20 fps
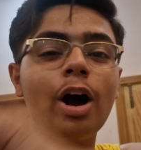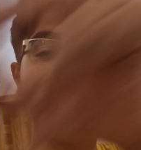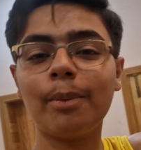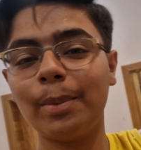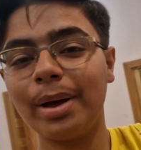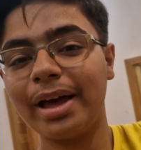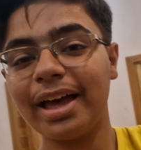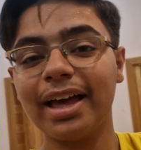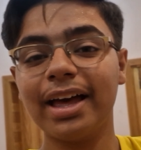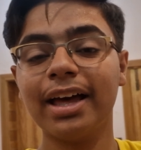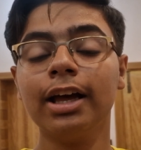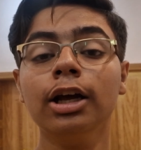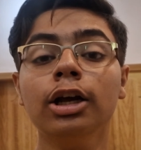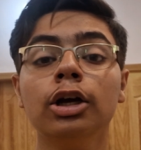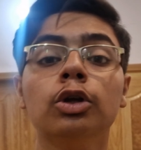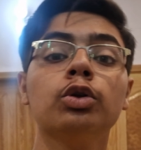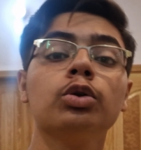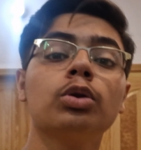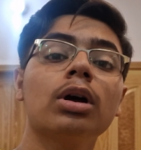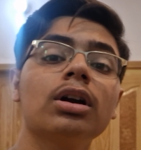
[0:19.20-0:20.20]
ब्लॉग में
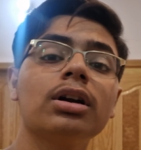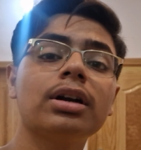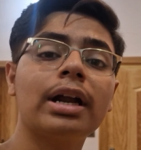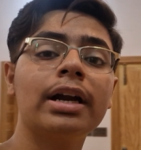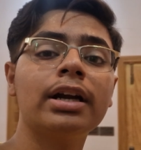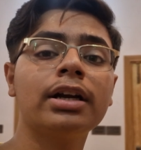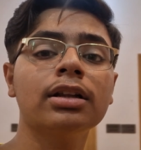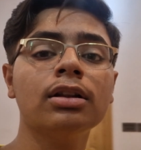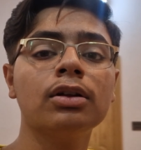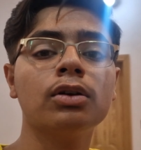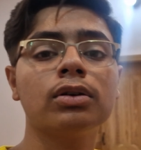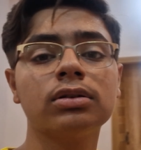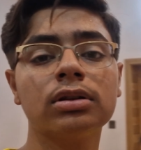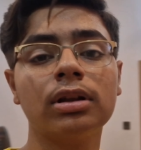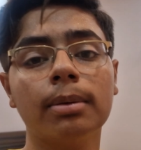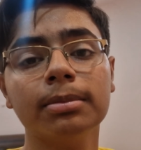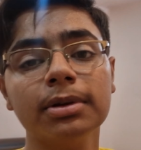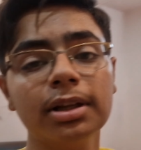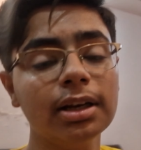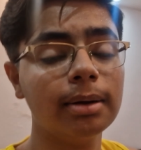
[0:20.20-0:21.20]
तो यार टाइटल और
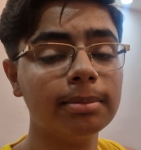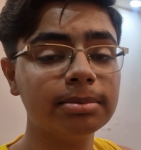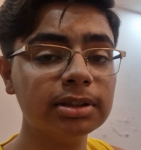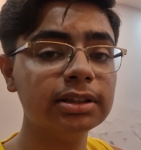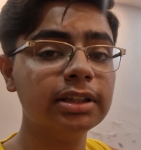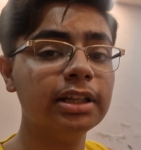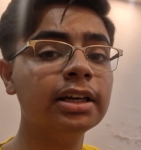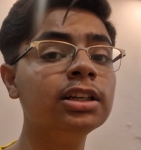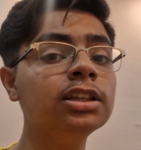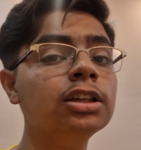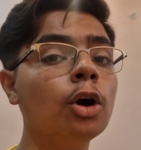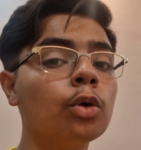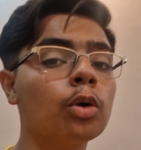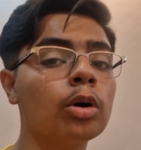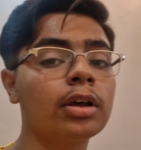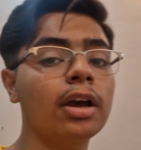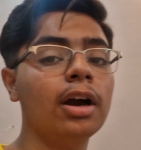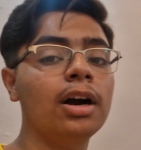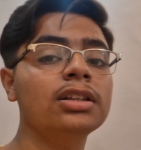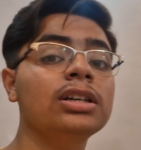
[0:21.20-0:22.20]
थंबनेल आपने देख लिया
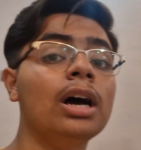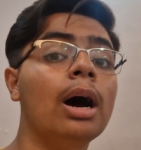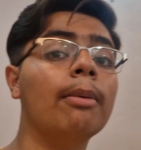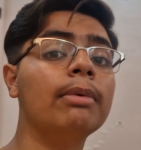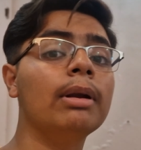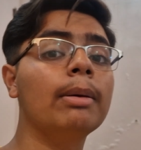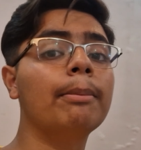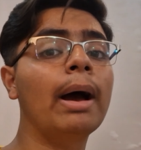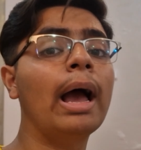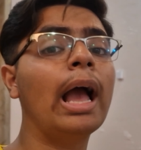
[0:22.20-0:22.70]
होगा कि आज हमने